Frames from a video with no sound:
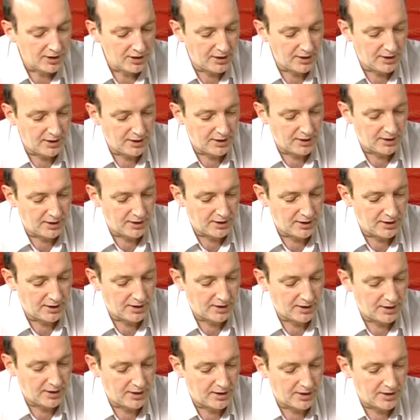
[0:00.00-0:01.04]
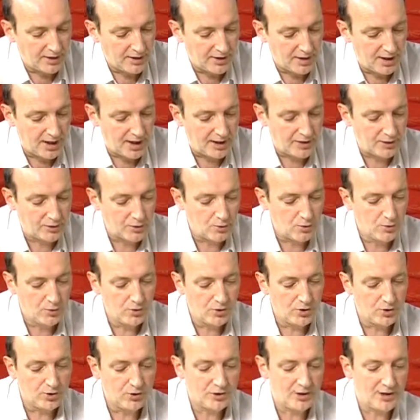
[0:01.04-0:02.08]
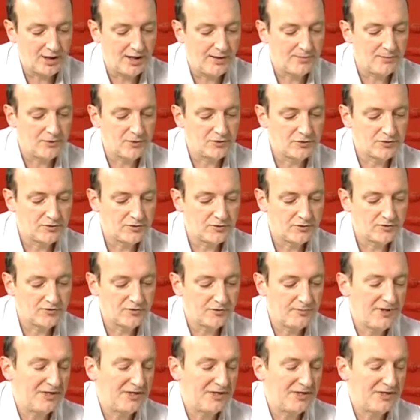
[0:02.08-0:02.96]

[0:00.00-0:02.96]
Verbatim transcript: eh, algunos, digamos,